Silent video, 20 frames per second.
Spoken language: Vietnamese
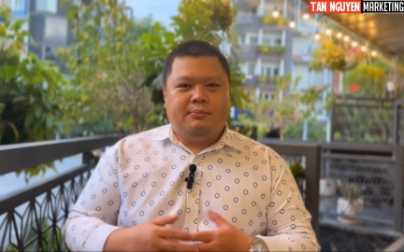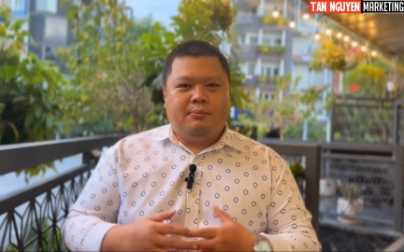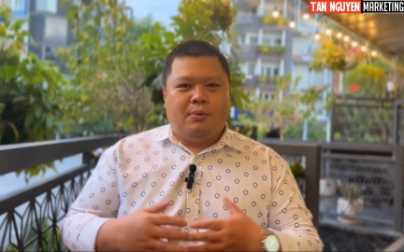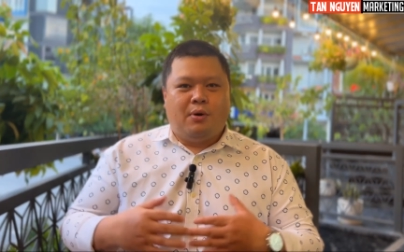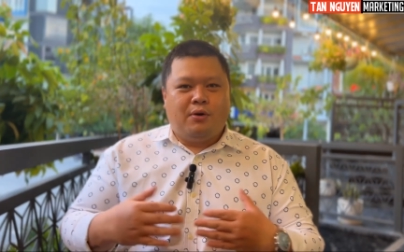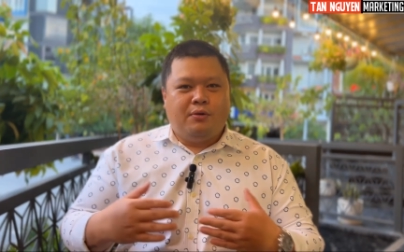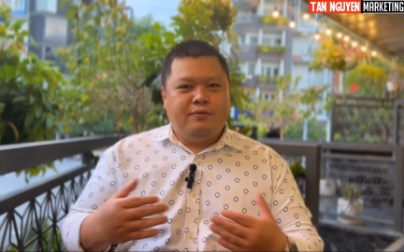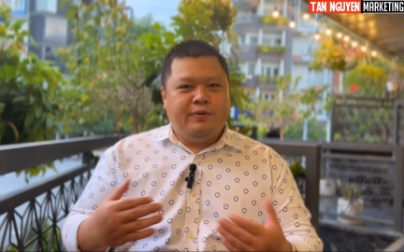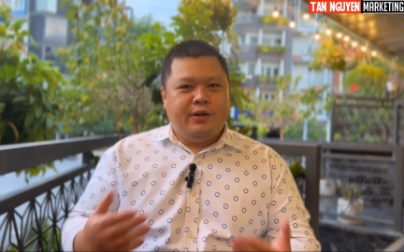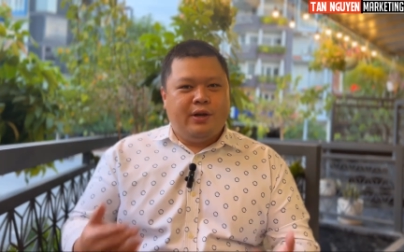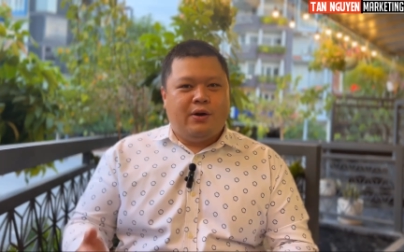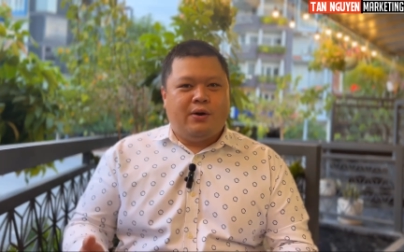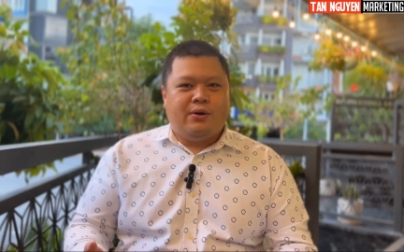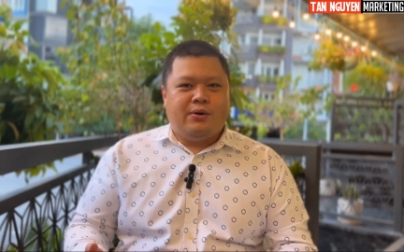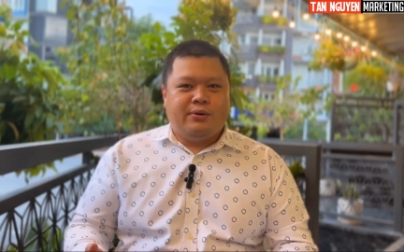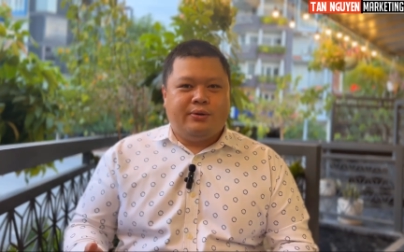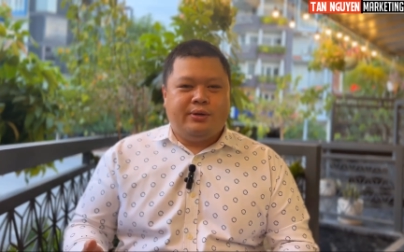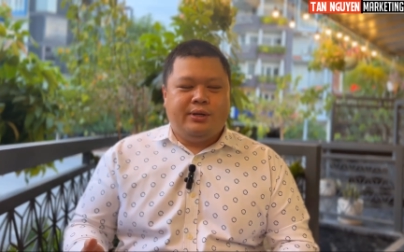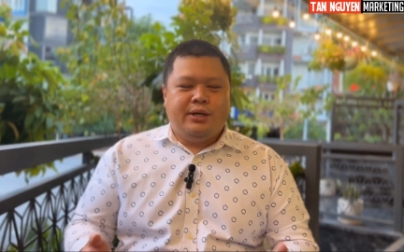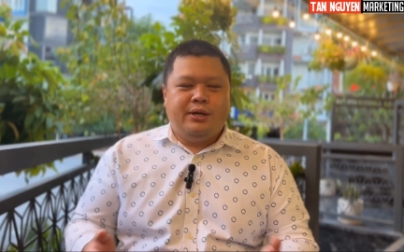mỗi
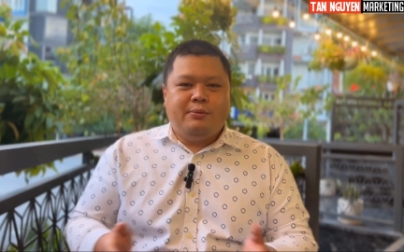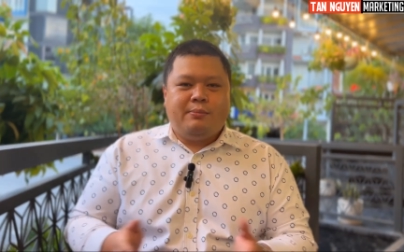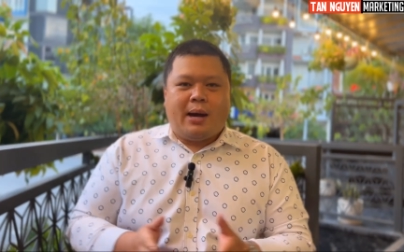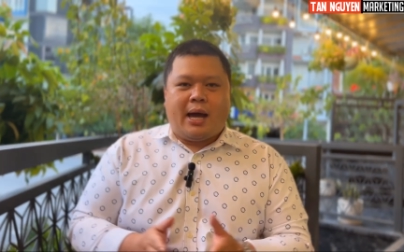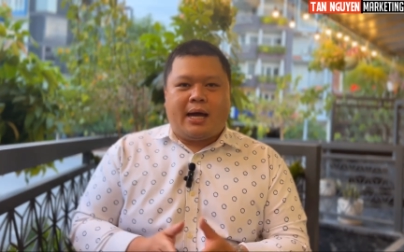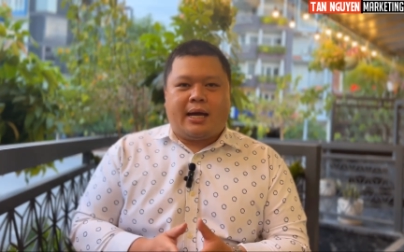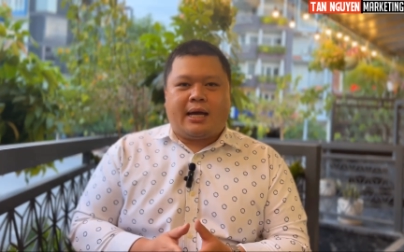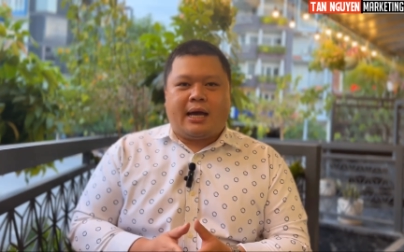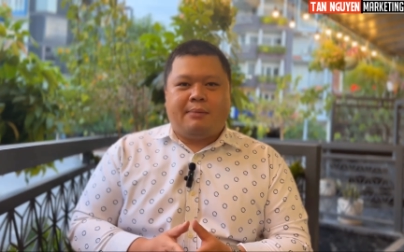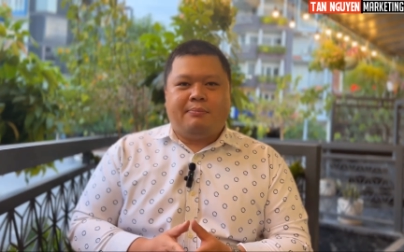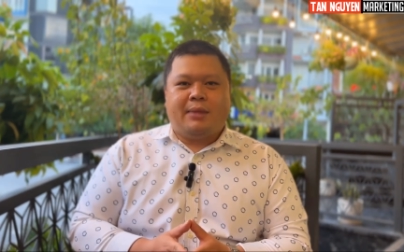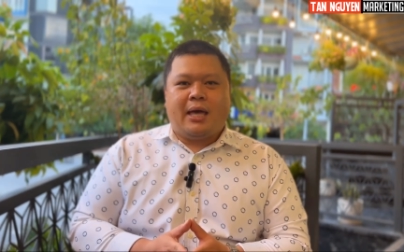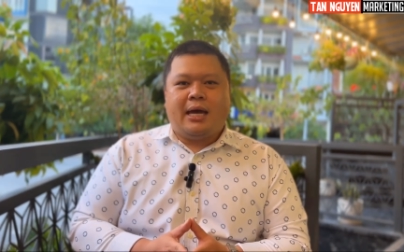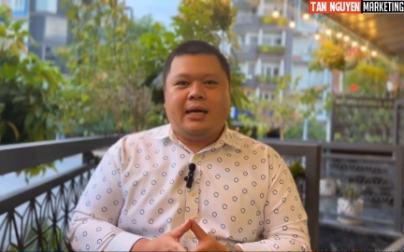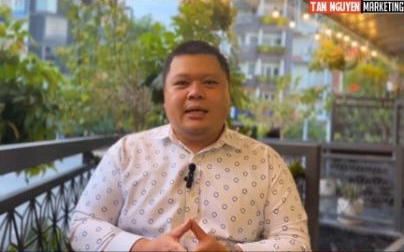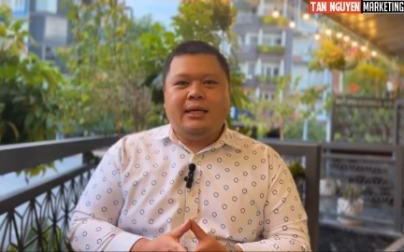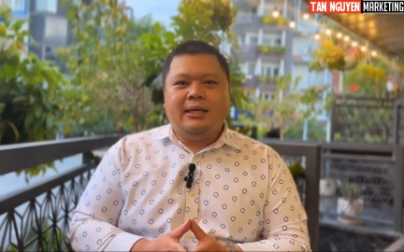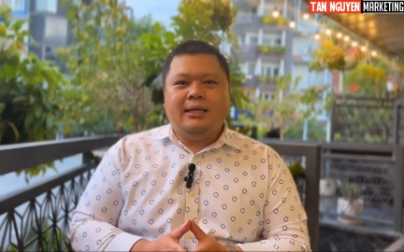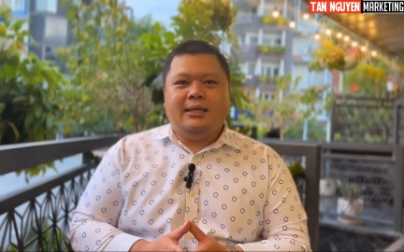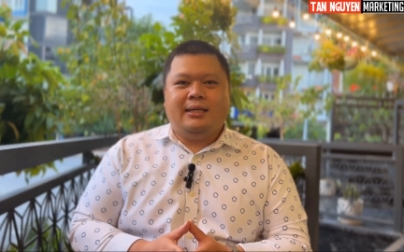video nếu bạn cảm
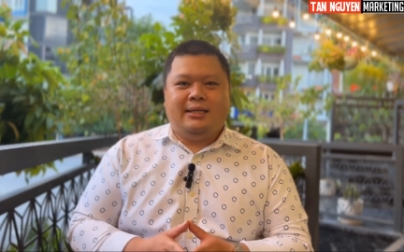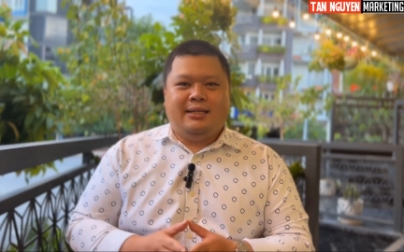thấy